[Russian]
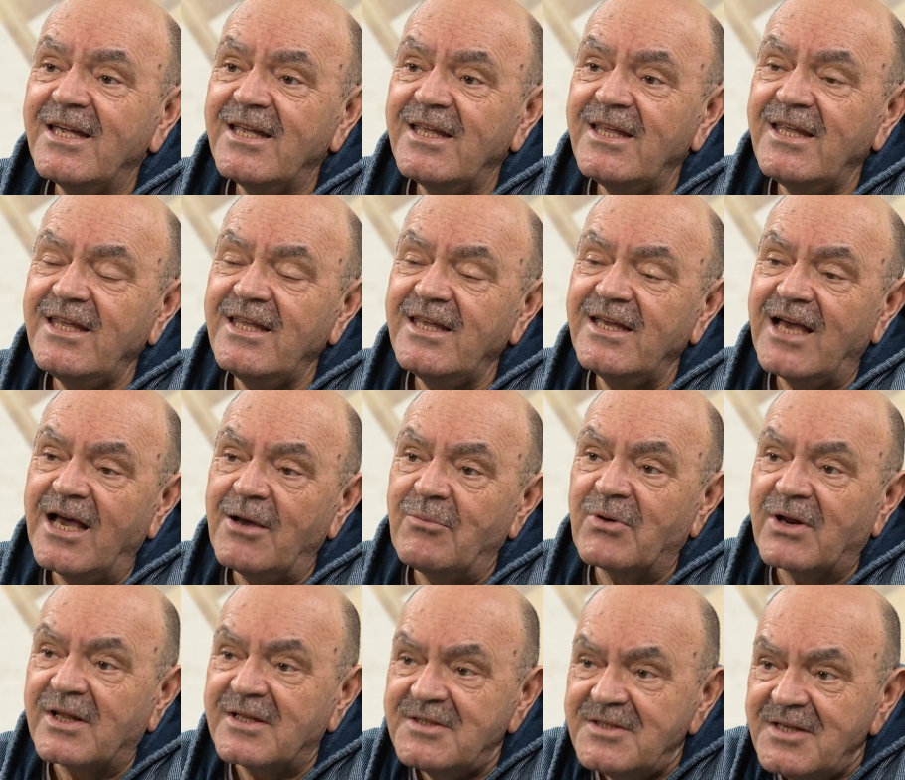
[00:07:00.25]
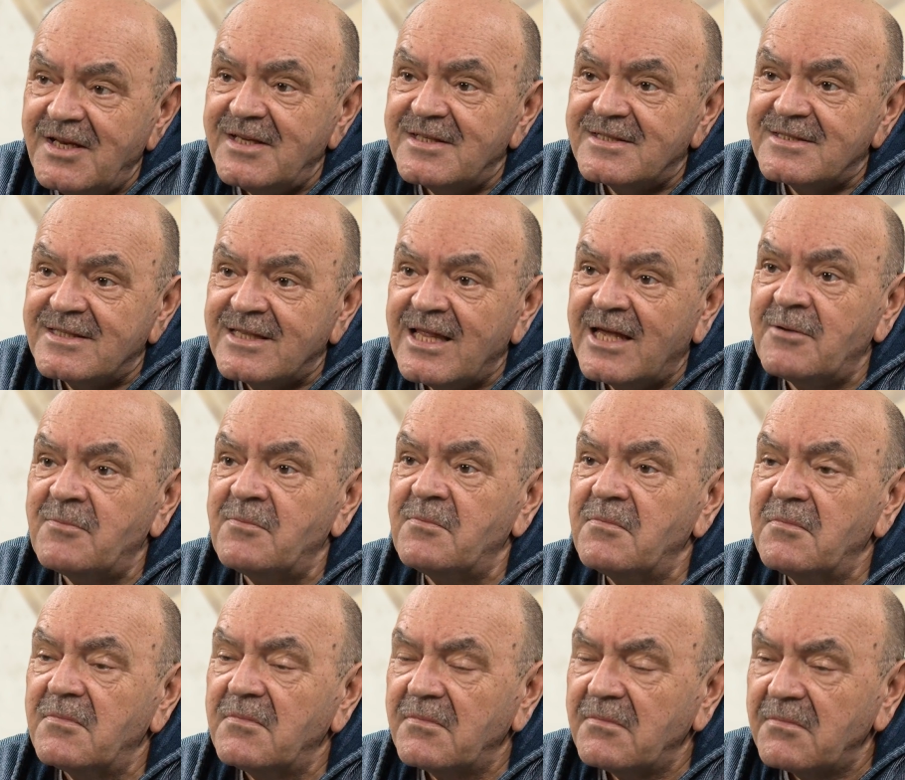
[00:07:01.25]
и обратились к
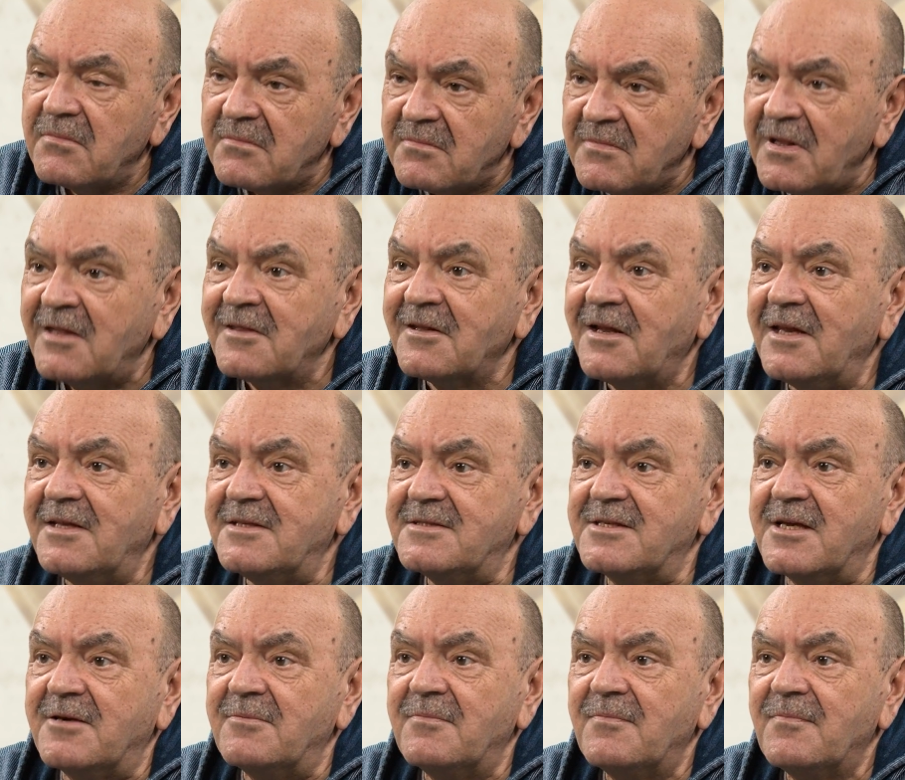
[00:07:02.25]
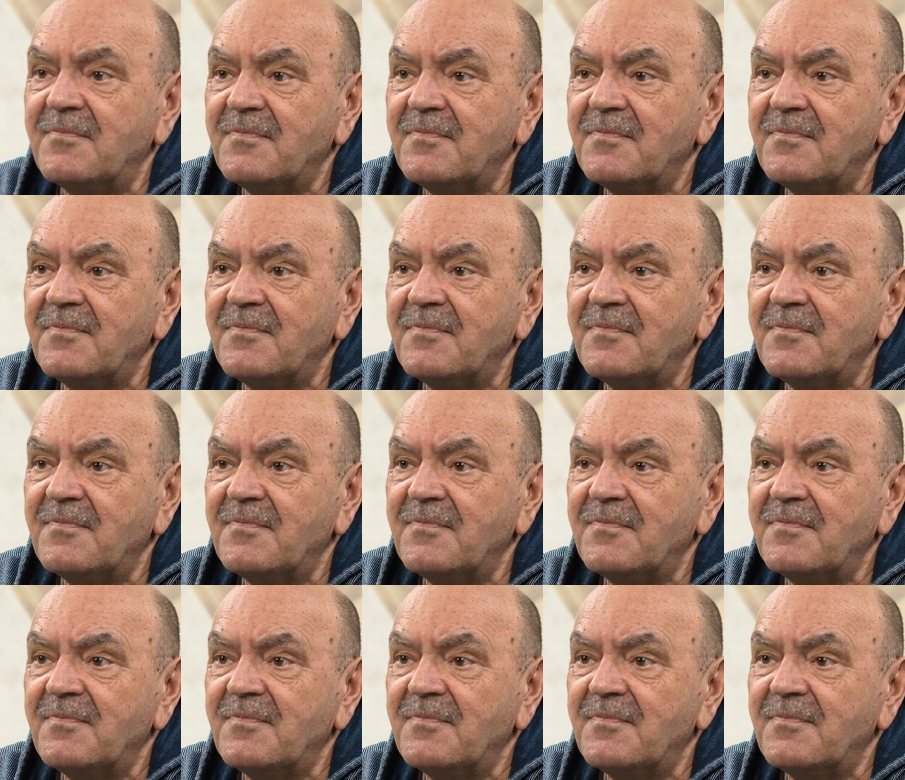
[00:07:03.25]
нам на английском,